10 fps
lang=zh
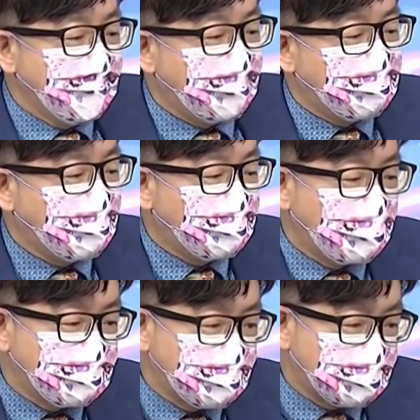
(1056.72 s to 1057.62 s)
好，那我们
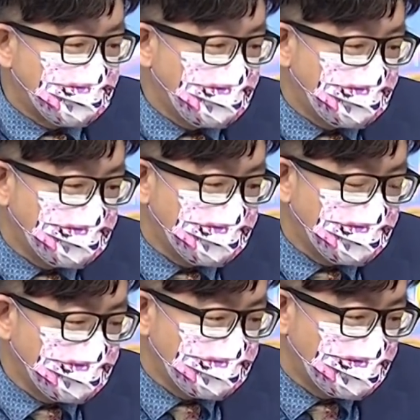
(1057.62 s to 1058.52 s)
看一下，这一
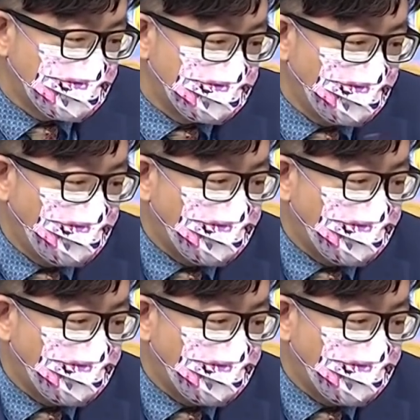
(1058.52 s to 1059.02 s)
次从一